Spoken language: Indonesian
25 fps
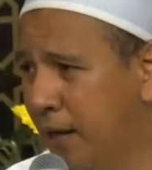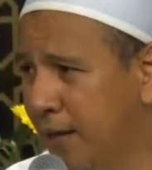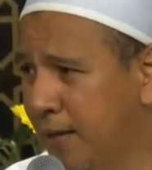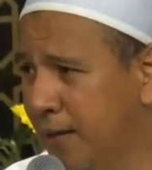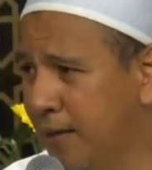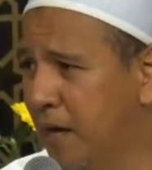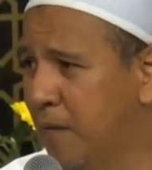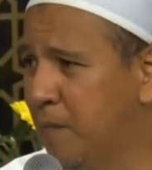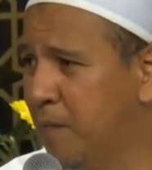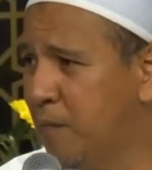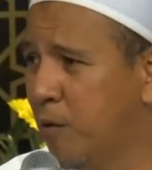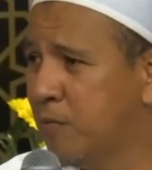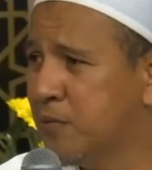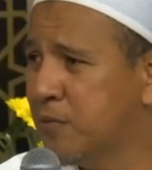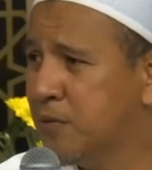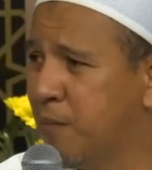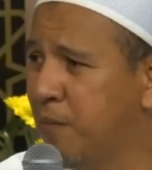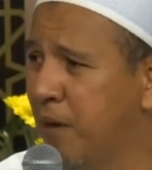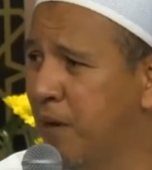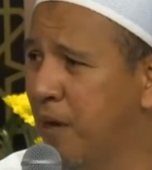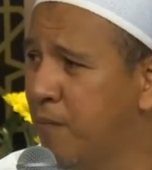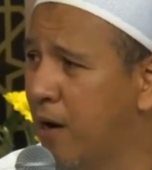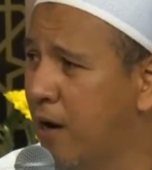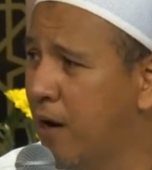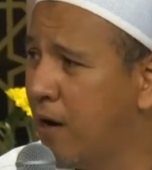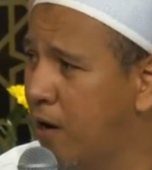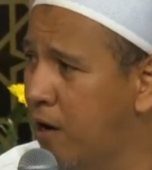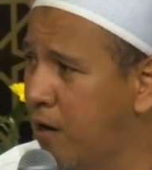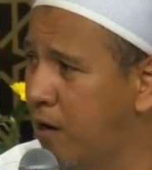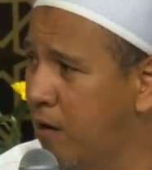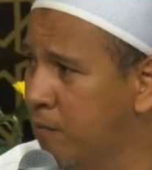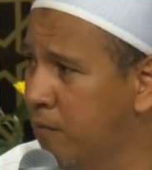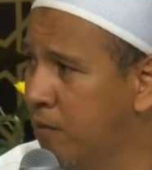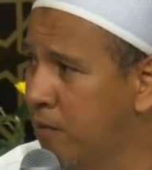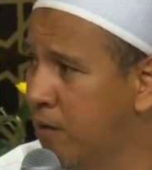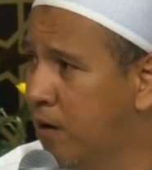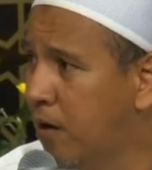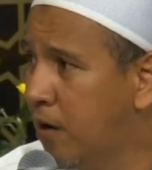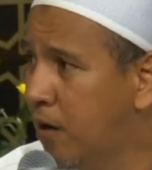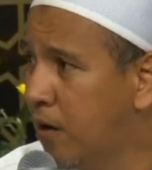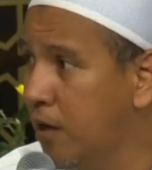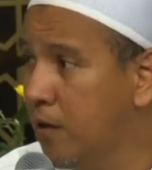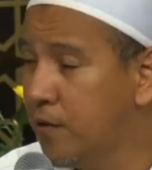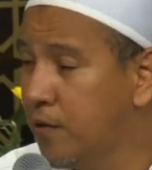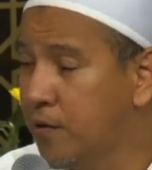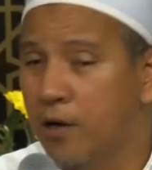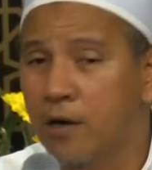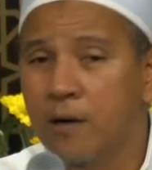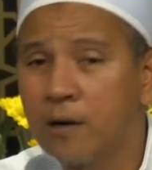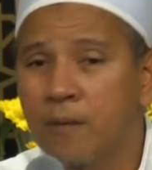ya kita belum sampai makom
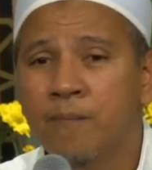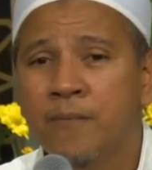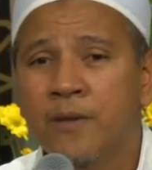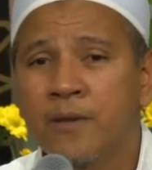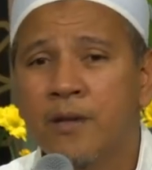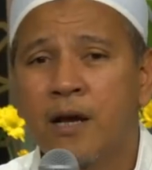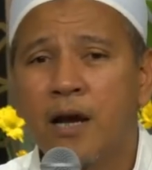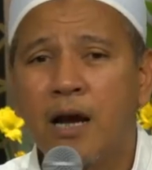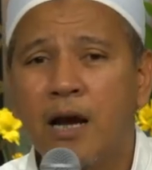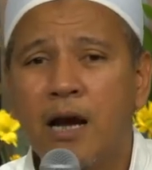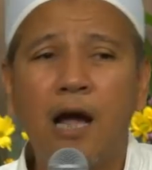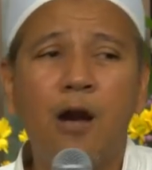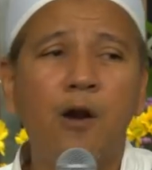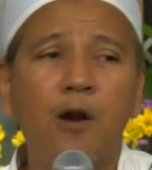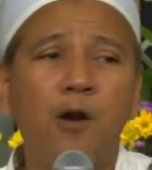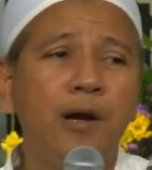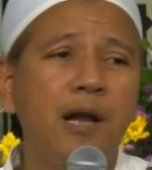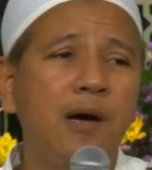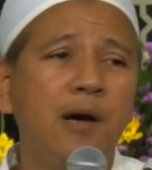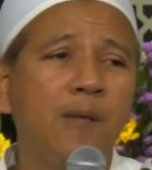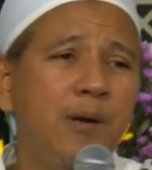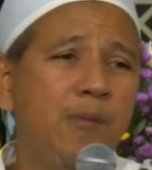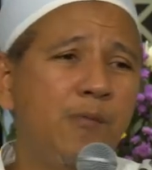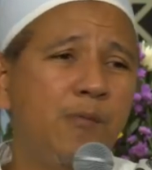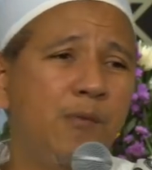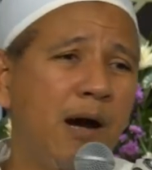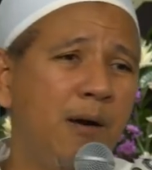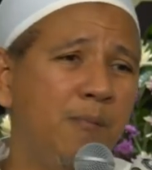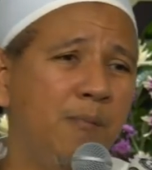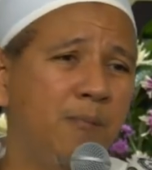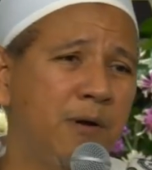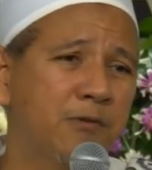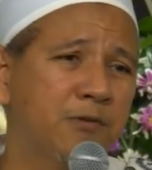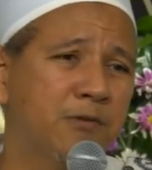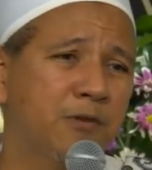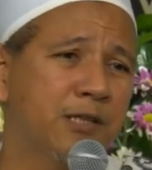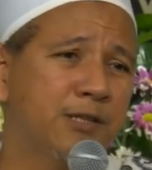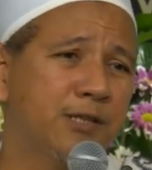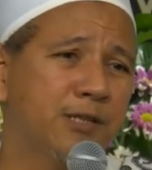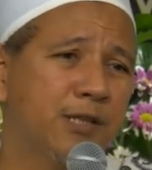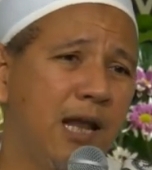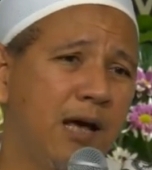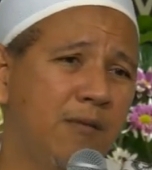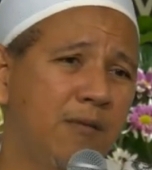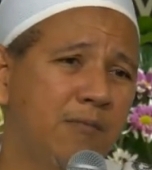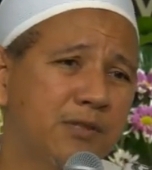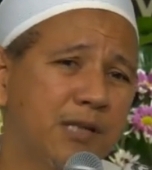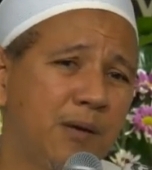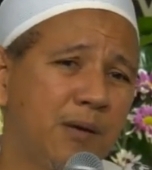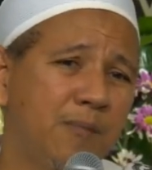ridho. Kalau Nabi Muhammad
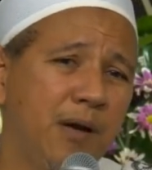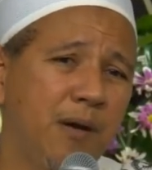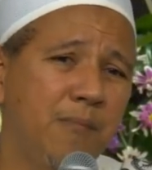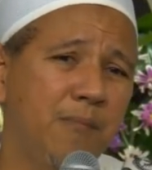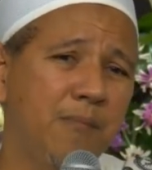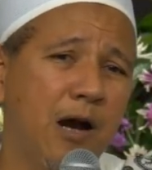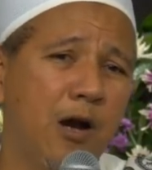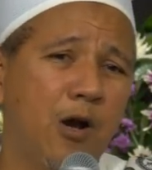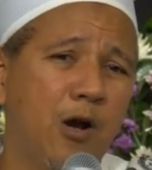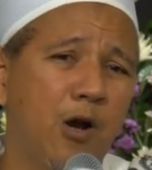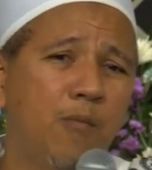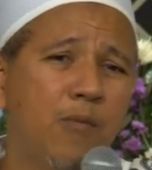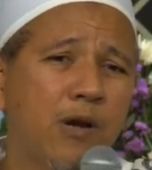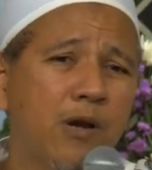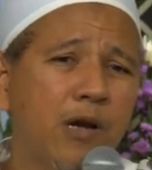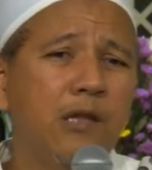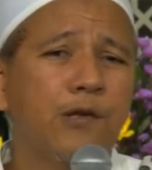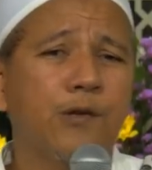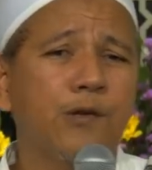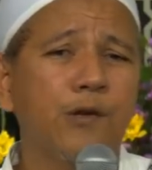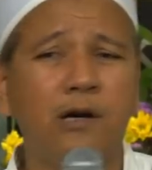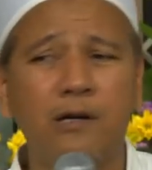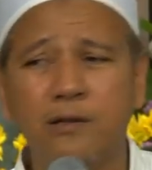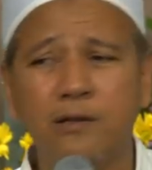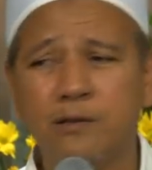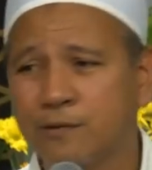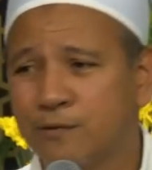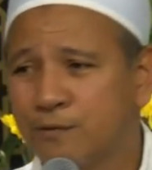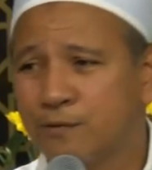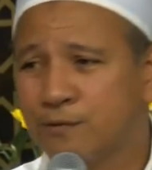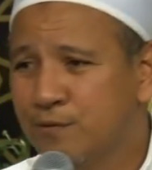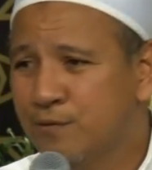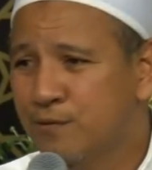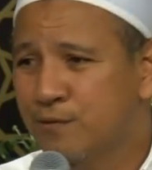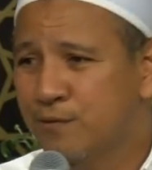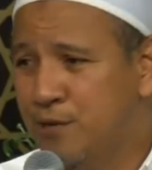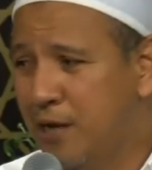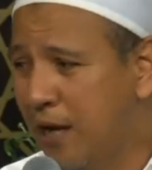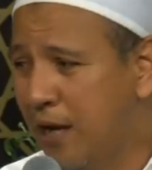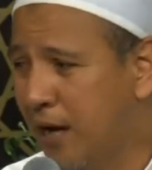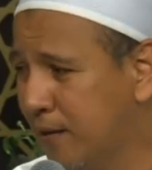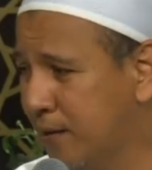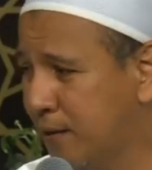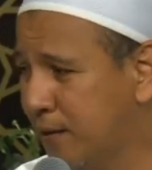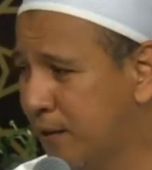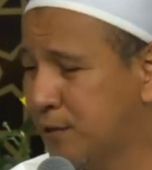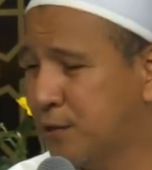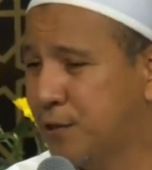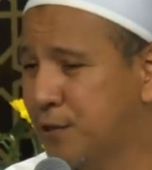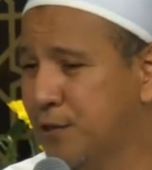SAW sampai makom ridho, di
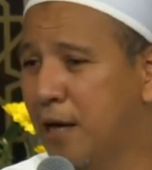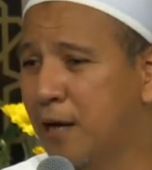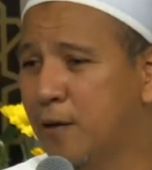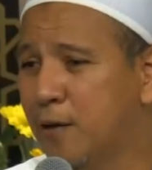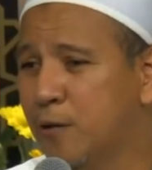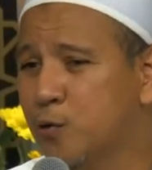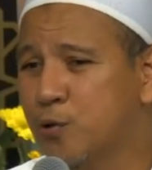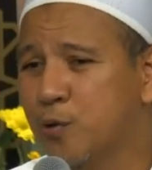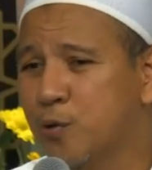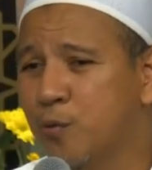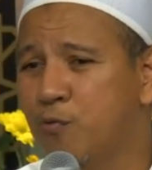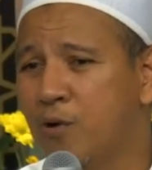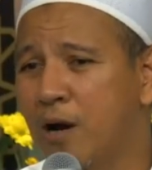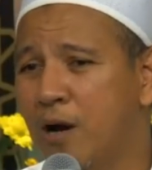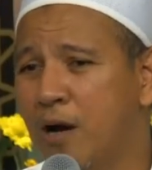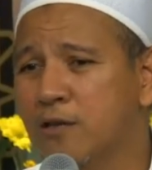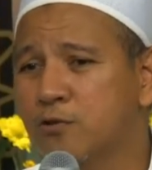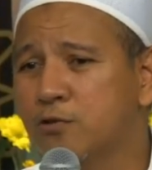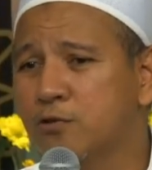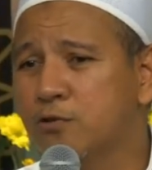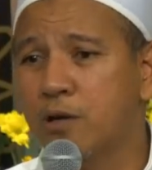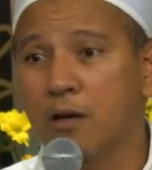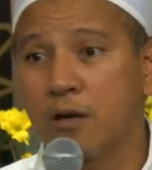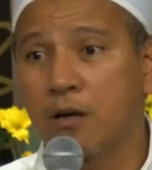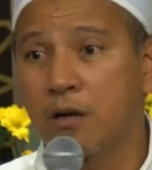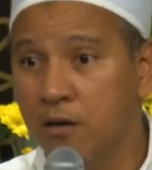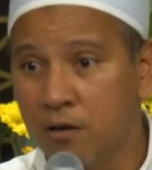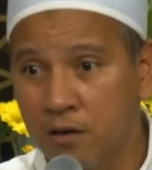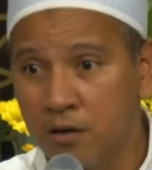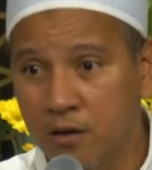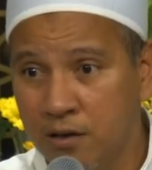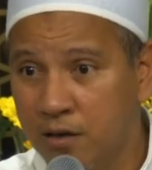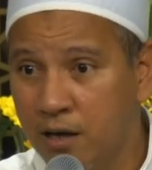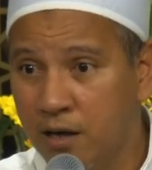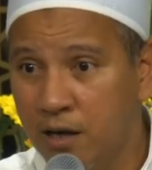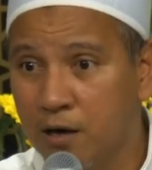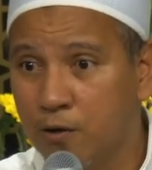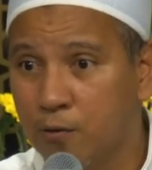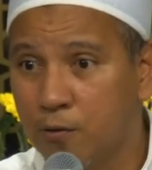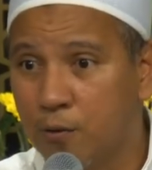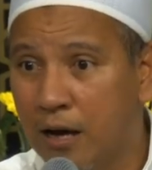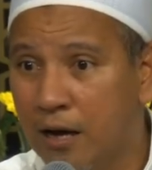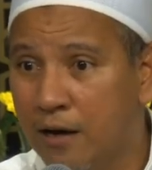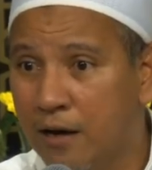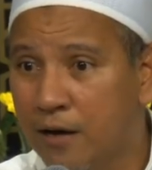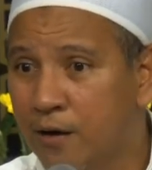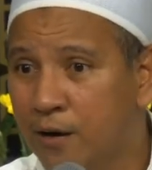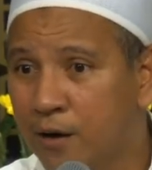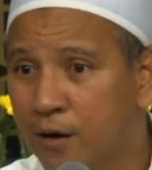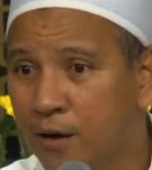atasnya itu semua senangnya
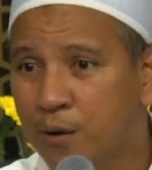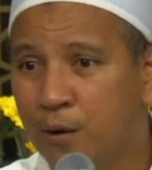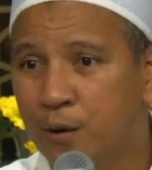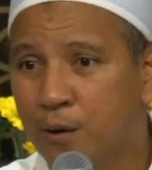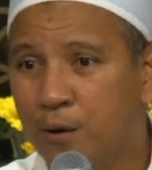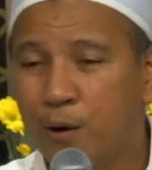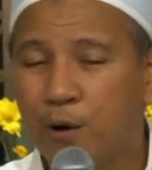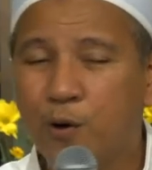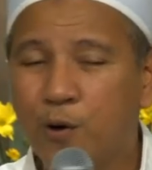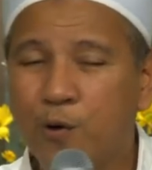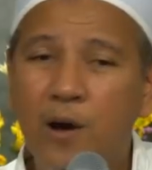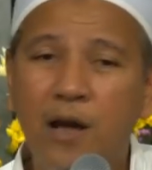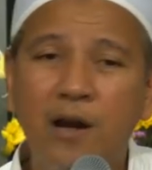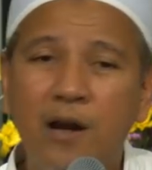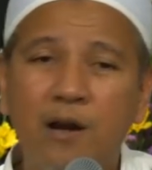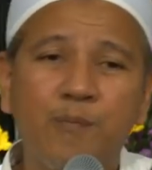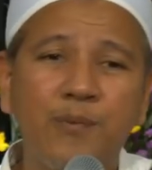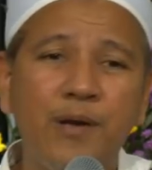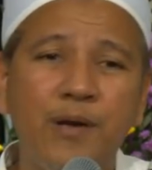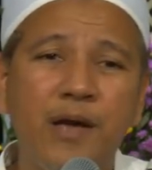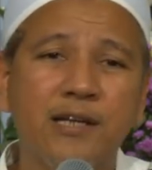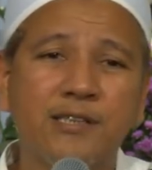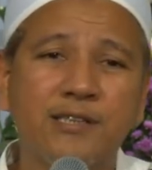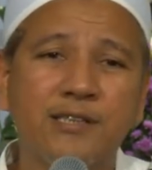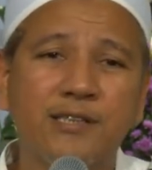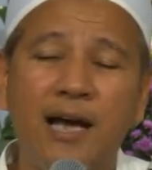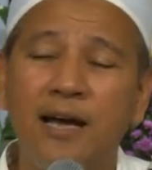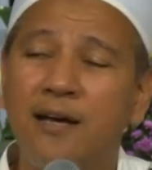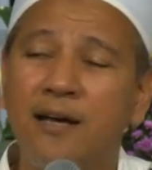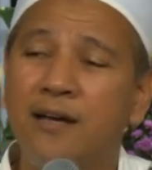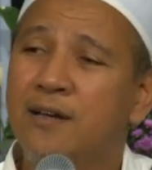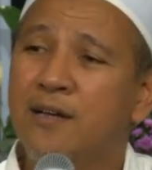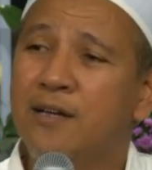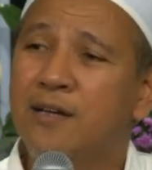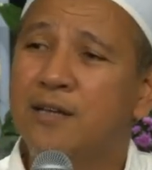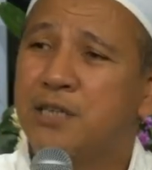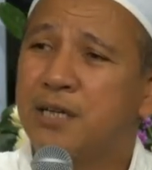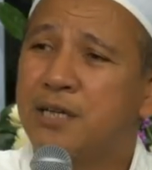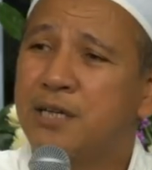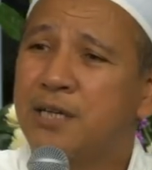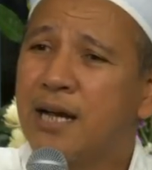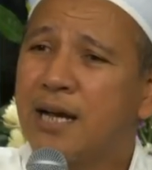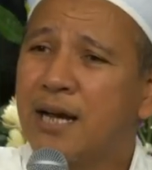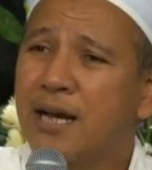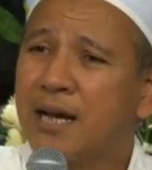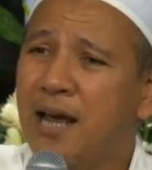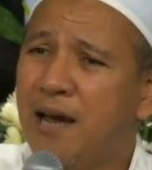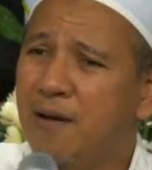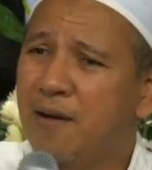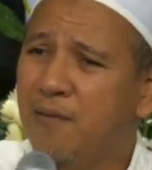luar luar biasa.
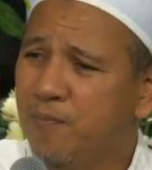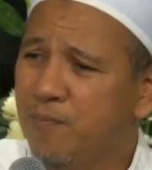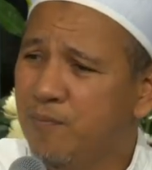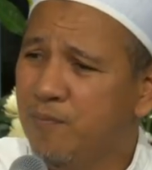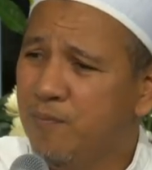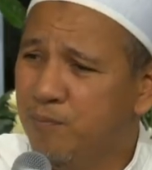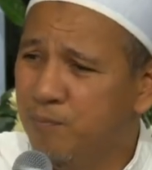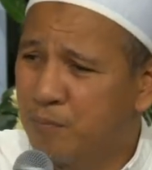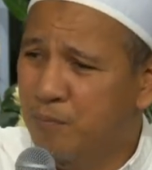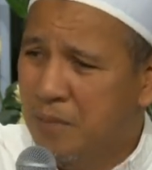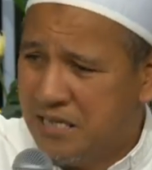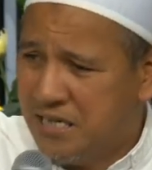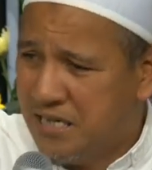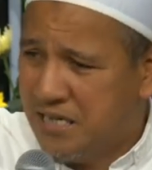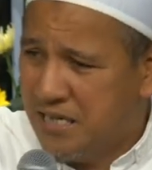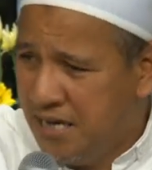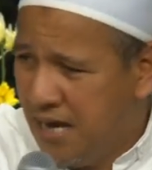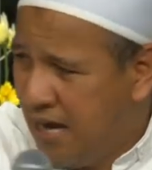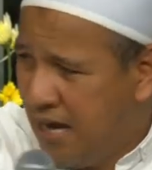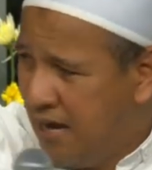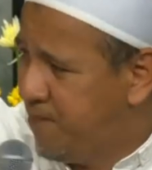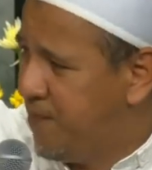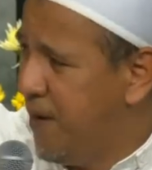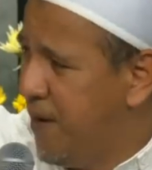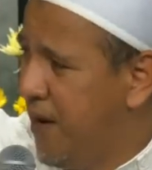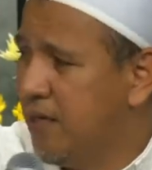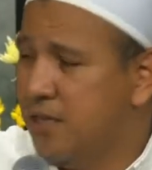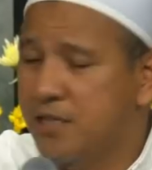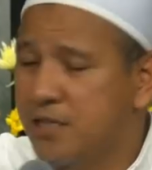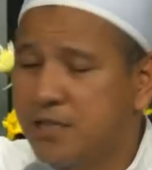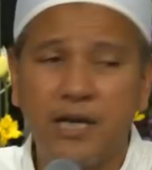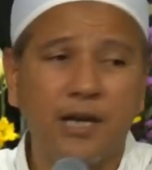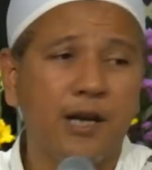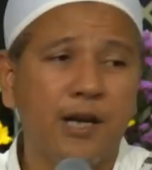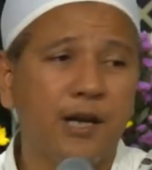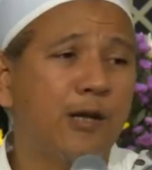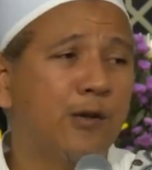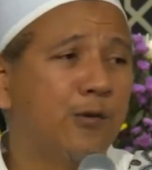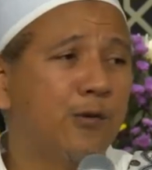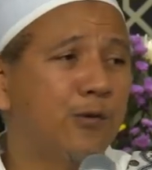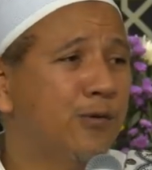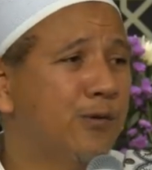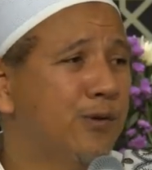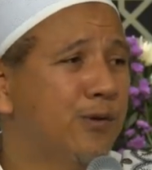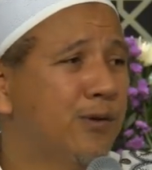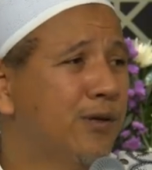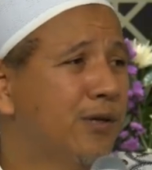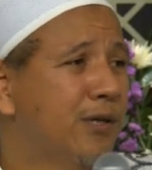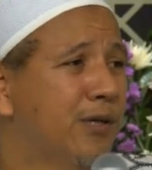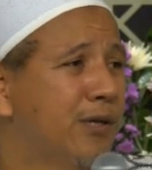Jadi kena Madinah banjir
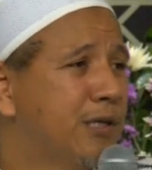itu,